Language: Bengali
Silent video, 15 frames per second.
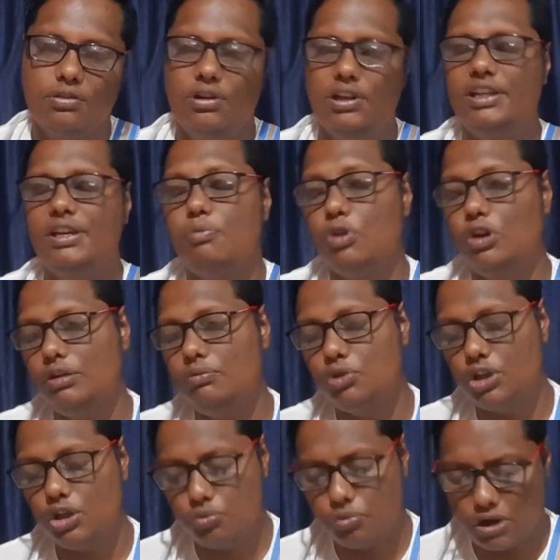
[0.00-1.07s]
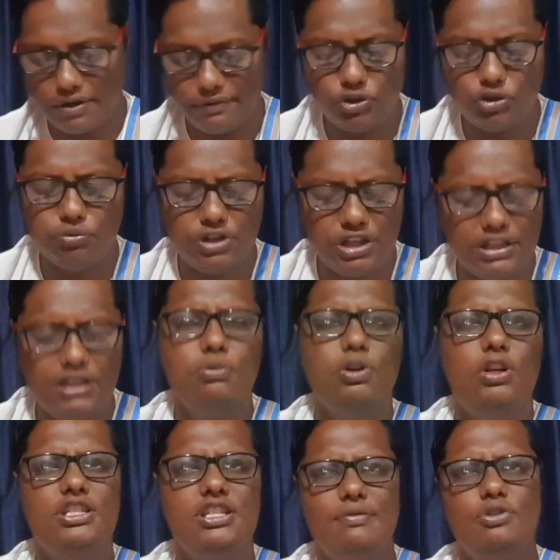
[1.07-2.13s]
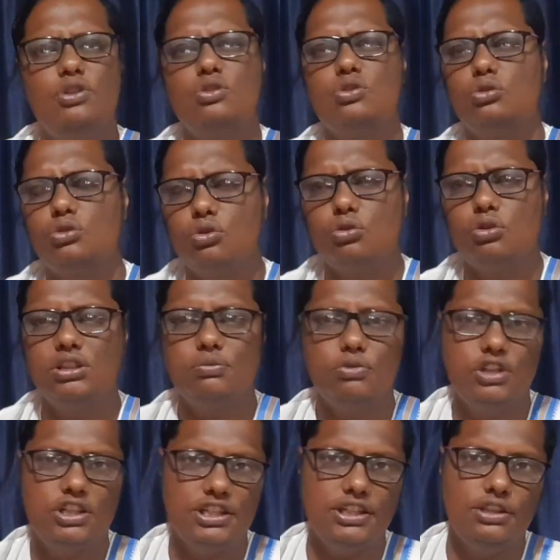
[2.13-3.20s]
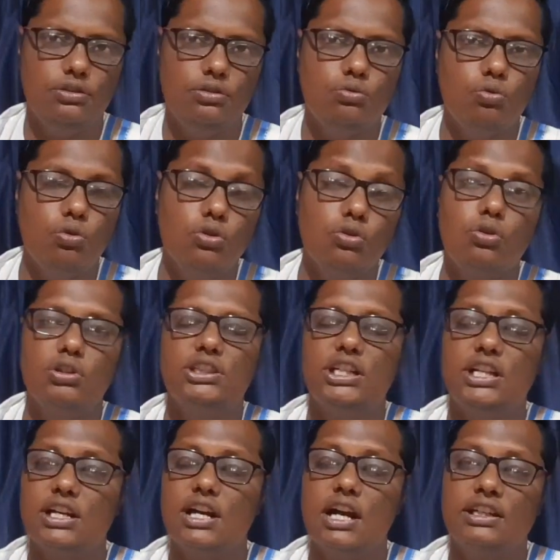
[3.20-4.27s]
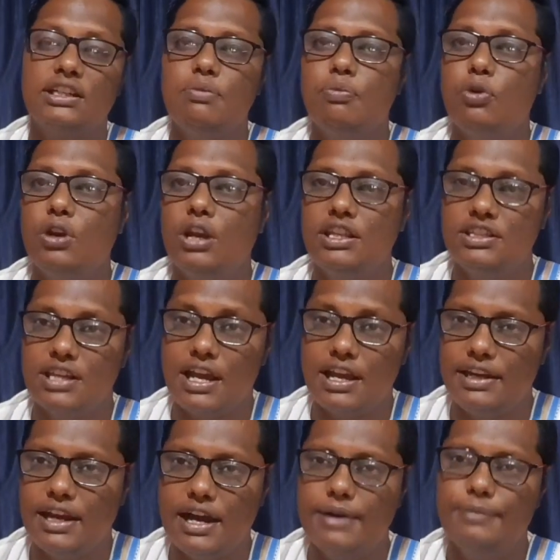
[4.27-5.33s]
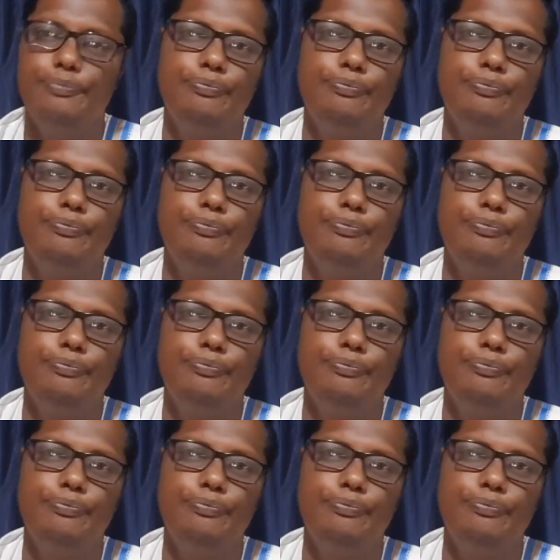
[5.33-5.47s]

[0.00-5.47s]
অনেকে বলেন মুখের উপর আমি তো ঠিকই বলেছি আমি তো সত্য কথা বলেছি কিন্তু কোন কথাটা কাকে বলা যায় না